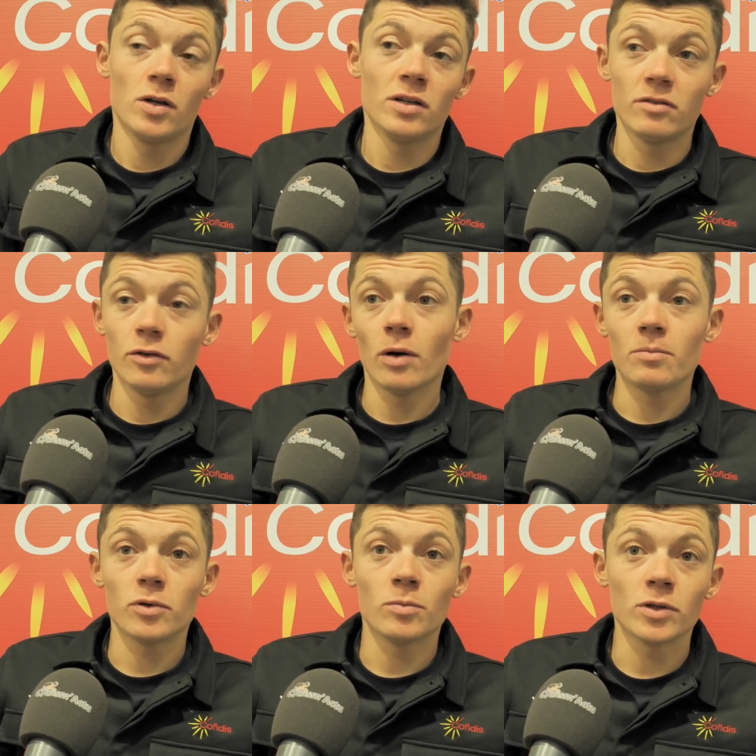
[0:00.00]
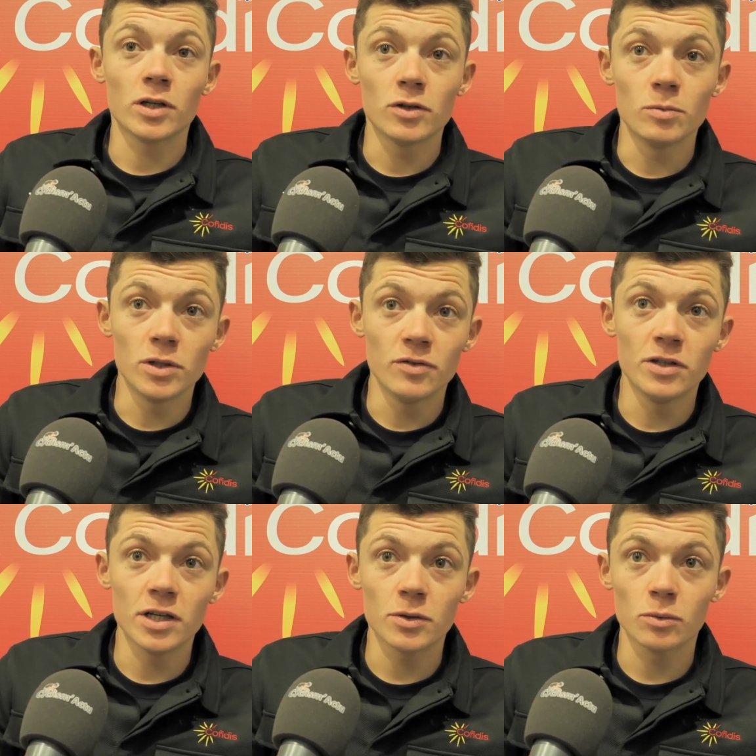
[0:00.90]
il y aura sûrement quelques
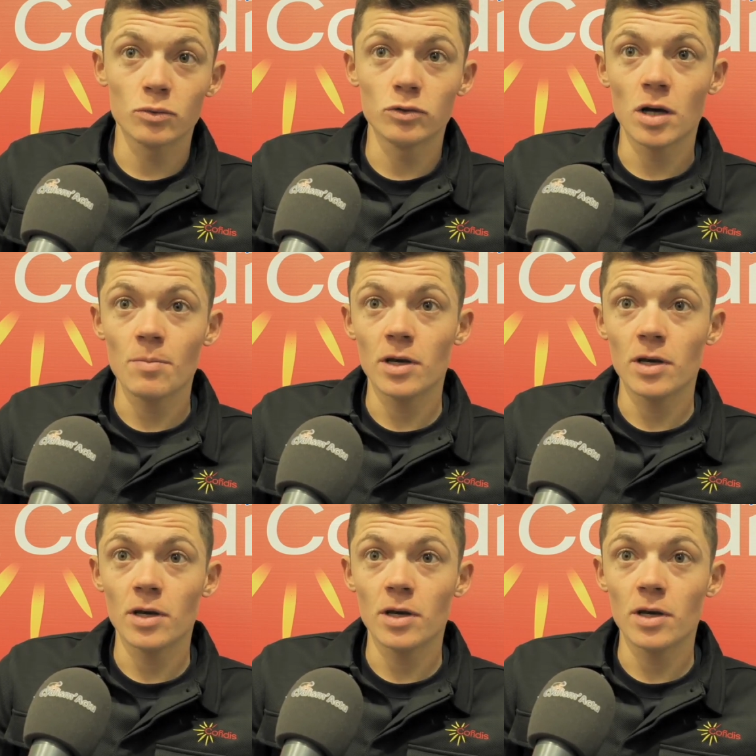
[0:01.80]
modifications, tout ça,